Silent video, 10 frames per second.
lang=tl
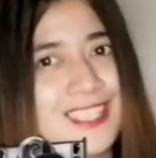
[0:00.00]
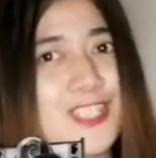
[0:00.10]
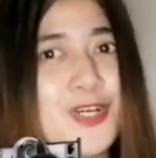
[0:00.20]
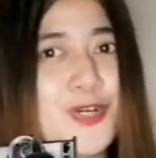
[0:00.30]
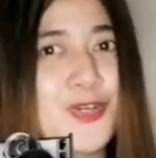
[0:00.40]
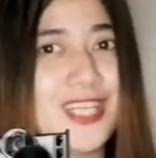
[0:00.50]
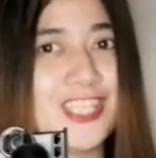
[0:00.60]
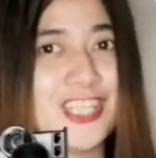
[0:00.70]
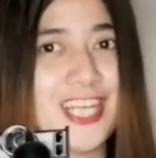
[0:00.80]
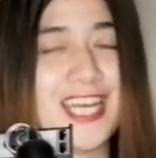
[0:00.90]
So,
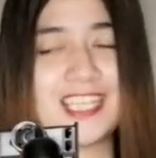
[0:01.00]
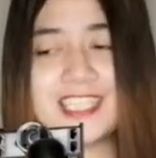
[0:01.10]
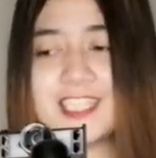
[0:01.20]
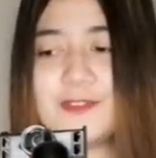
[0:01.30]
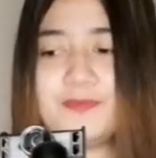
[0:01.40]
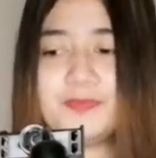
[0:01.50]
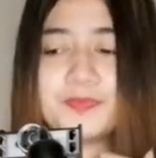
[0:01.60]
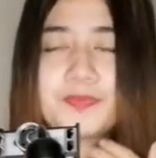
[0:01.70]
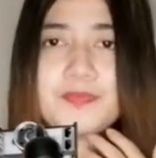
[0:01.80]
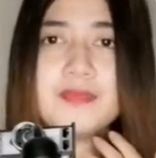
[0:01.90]
ayan siya guys.
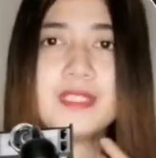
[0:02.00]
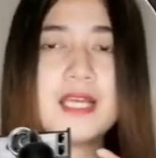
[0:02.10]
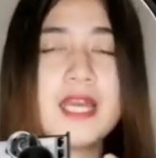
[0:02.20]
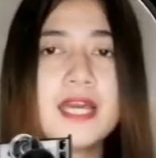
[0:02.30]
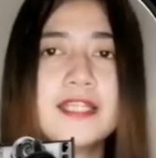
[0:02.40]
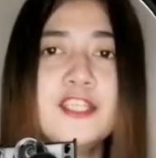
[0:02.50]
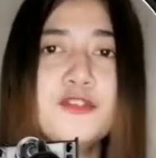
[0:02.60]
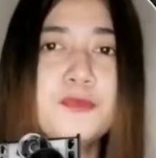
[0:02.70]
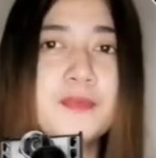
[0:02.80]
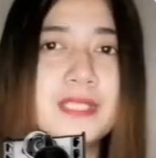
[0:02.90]
Then,
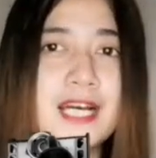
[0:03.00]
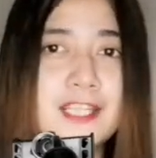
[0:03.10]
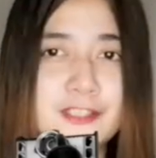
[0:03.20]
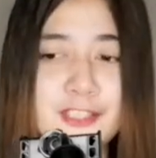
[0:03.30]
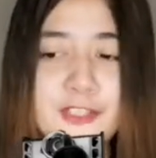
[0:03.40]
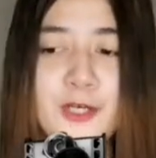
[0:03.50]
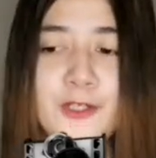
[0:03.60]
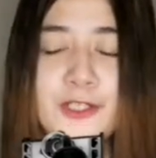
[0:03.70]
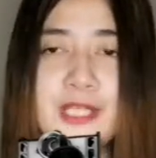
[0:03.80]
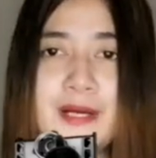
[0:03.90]
yung pinaka third
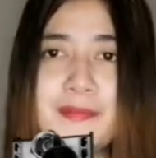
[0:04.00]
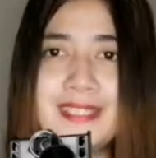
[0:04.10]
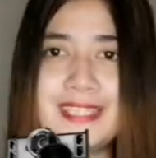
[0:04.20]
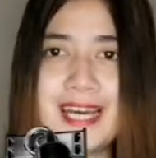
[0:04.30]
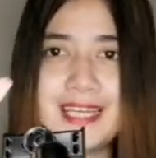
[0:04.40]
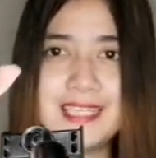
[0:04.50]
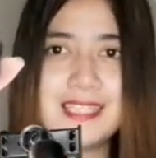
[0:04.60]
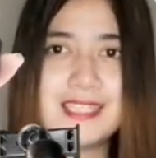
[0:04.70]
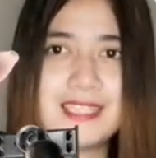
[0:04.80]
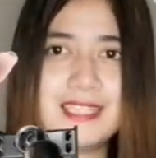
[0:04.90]
color naman niya
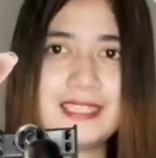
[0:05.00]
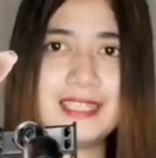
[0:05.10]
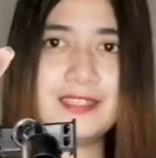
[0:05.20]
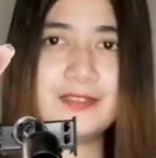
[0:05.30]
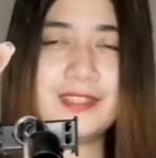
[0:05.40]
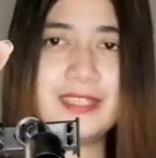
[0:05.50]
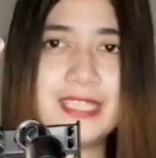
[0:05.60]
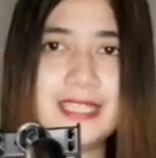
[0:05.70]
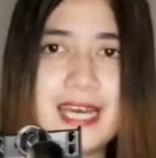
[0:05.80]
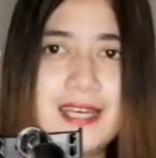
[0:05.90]
is, click natin ito ulit
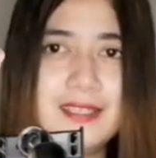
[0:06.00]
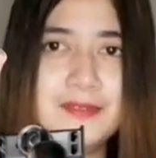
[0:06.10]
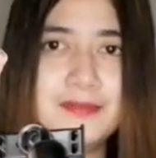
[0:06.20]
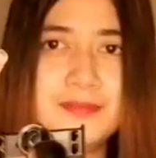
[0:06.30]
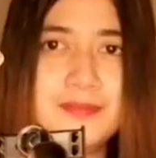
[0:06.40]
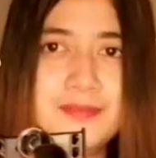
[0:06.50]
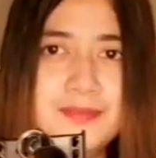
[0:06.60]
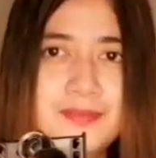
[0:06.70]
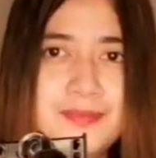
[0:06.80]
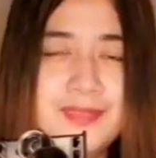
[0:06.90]
gitna.
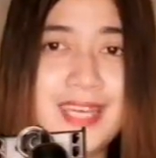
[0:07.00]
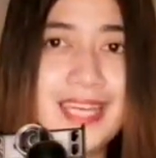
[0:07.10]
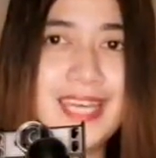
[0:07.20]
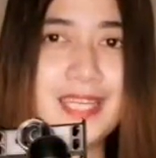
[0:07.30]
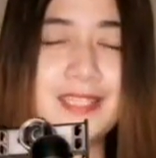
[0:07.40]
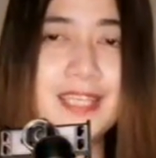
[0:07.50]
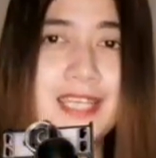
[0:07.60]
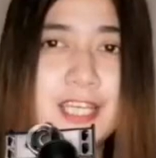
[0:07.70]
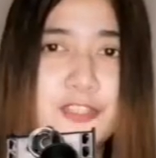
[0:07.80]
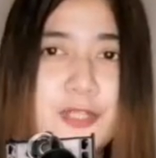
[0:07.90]
Ayan.
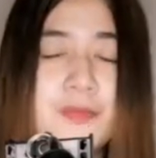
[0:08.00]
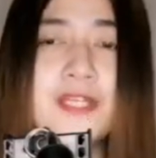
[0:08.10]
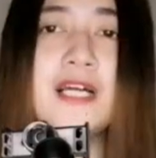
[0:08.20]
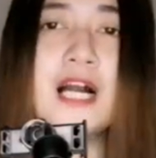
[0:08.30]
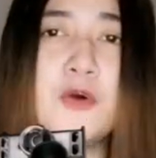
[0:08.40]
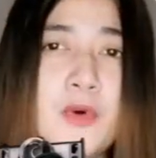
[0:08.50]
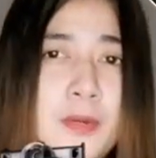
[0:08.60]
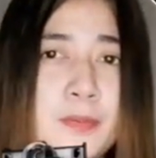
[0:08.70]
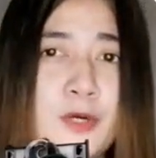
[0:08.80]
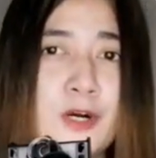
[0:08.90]
Ito yung pinaka
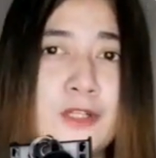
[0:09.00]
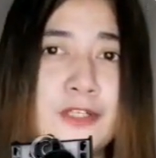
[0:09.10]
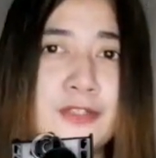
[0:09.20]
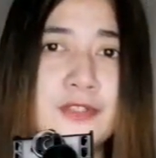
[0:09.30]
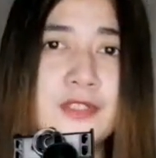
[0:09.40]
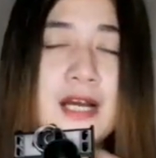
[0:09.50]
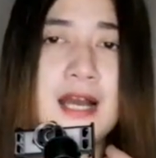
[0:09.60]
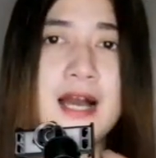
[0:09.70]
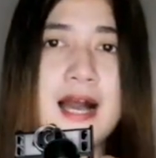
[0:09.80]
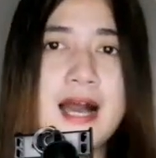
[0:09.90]
warm color nung
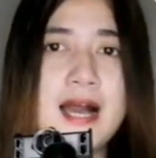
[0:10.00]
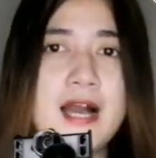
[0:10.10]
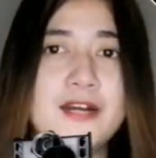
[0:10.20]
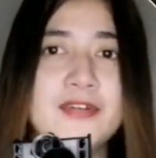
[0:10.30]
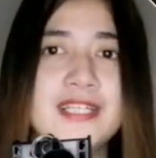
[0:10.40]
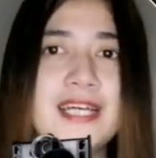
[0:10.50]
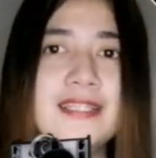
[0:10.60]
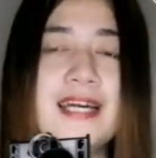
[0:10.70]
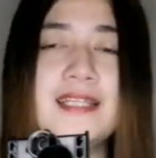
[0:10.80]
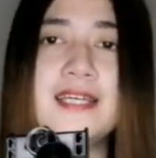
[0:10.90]
uh, ring
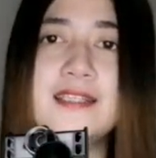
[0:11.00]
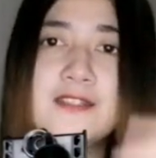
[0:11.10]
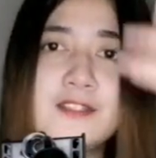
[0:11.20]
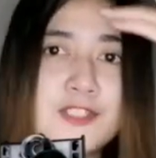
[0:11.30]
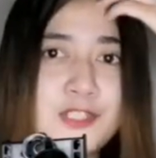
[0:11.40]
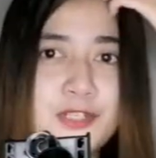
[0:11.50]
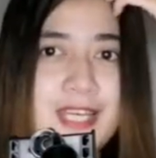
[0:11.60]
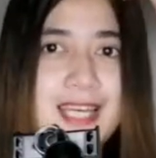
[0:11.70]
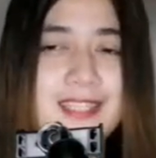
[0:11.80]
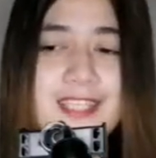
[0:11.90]
light natin. So,
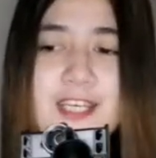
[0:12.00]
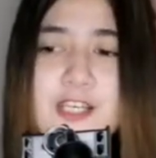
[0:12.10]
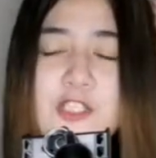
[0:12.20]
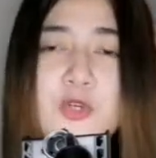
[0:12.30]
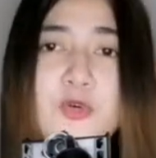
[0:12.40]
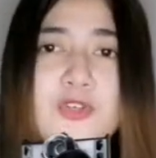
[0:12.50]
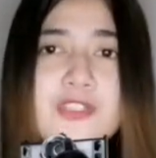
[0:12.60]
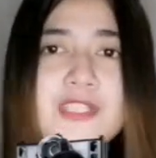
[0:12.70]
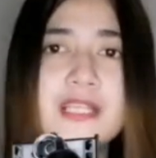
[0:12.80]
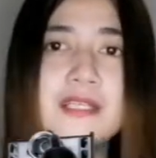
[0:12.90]
yeah. So, kung
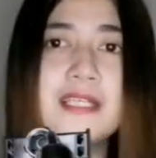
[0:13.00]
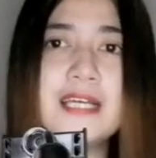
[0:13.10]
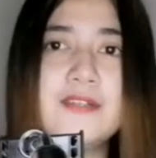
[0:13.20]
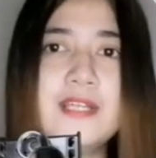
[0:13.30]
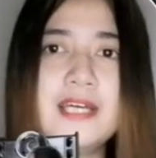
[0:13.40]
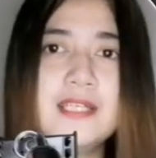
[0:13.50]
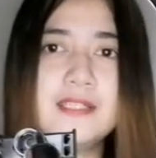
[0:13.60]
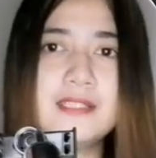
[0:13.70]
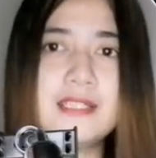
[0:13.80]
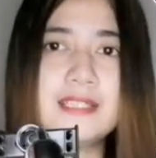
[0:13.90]
gusto natin i-add ulit,
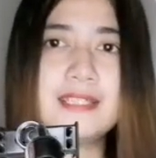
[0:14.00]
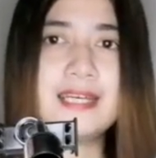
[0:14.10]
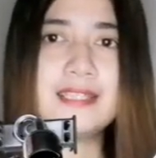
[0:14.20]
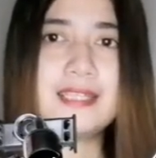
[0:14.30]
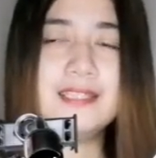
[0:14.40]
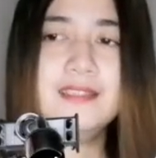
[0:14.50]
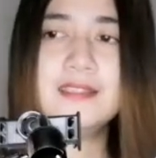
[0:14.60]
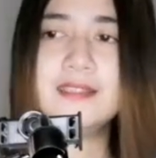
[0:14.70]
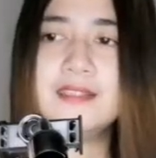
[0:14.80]
click lang natin.